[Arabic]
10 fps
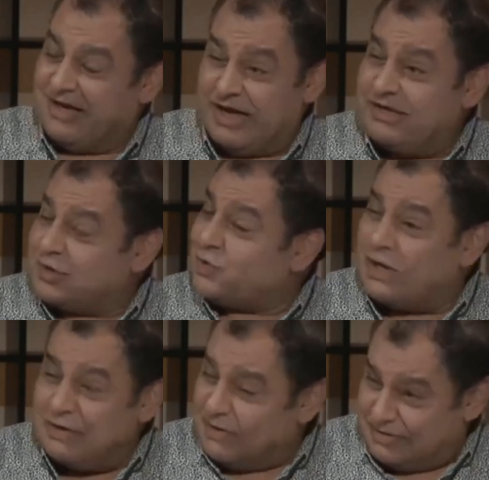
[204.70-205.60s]
هنا
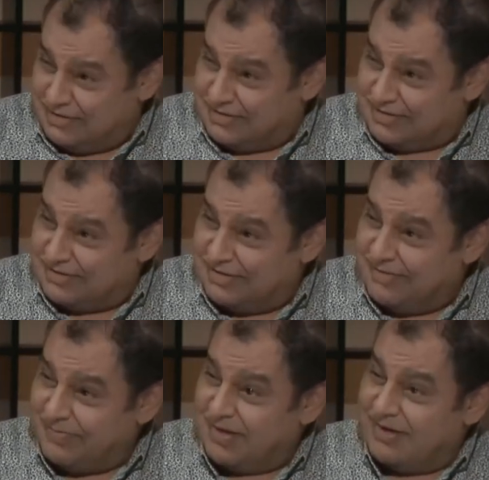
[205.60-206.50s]
السؤال الخطير
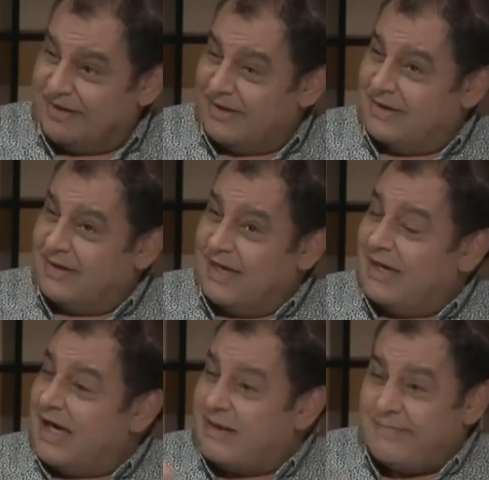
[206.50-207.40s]

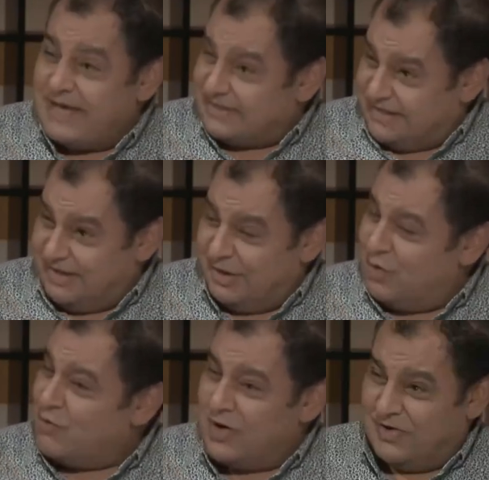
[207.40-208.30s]
الماسح
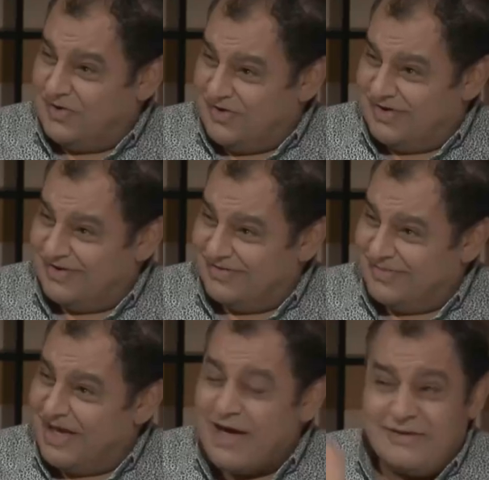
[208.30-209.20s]
اللي هو الله
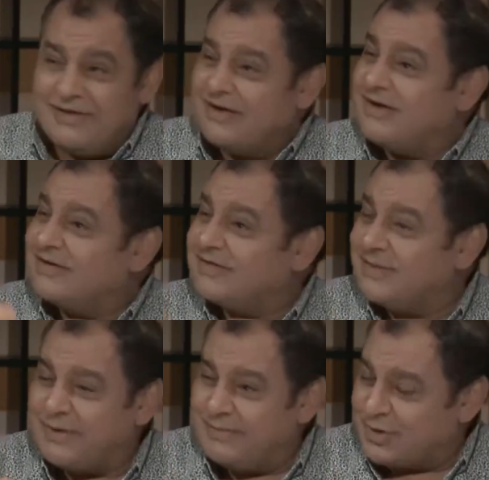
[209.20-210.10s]
أين
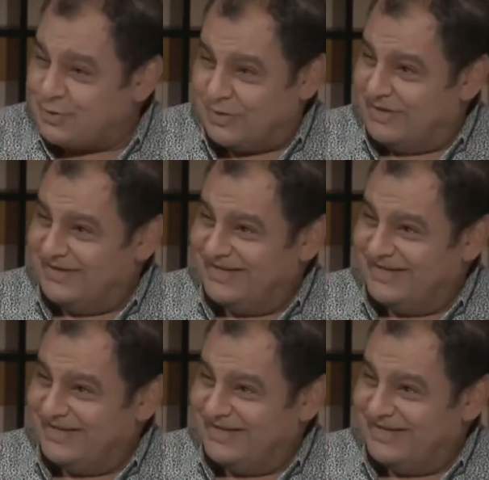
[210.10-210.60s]
يرسم المشروع؟